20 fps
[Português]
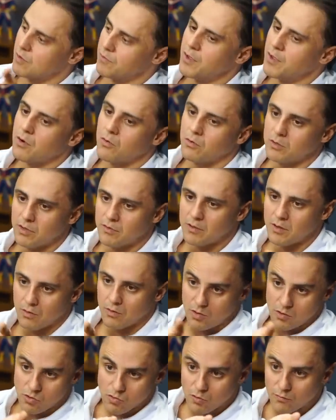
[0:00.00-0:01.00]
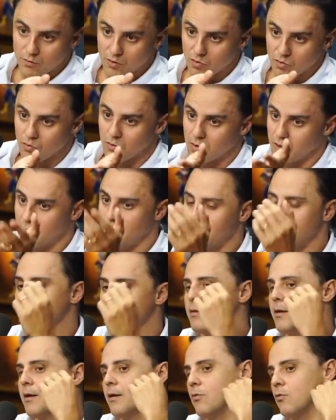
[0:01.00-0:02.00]
vem acontecendo, igual a gente conversou antes,
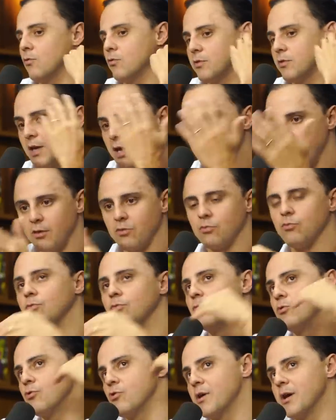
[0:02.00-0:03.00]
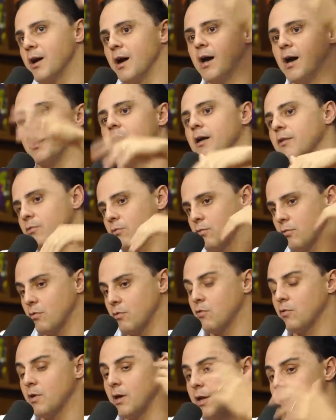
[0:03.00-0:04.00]
né? O teto de gastos, uhum.
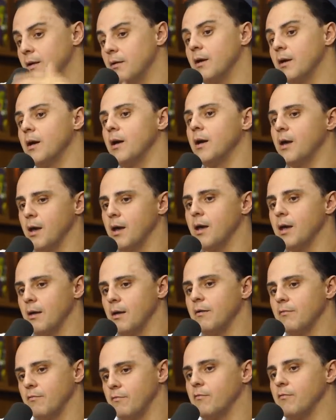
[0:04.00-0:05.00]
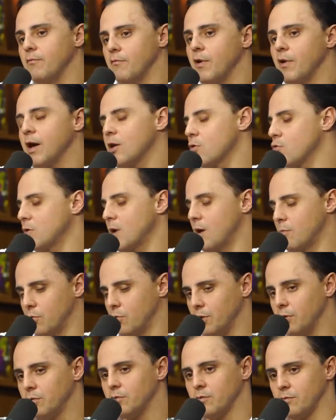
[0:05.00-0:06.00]
isso daí vai ajudar
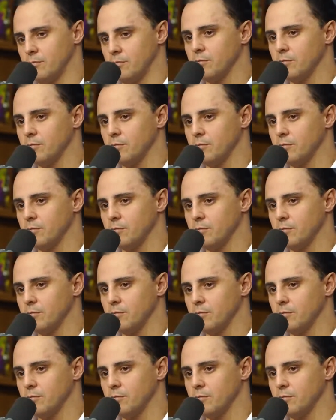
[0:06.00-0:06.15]
muito.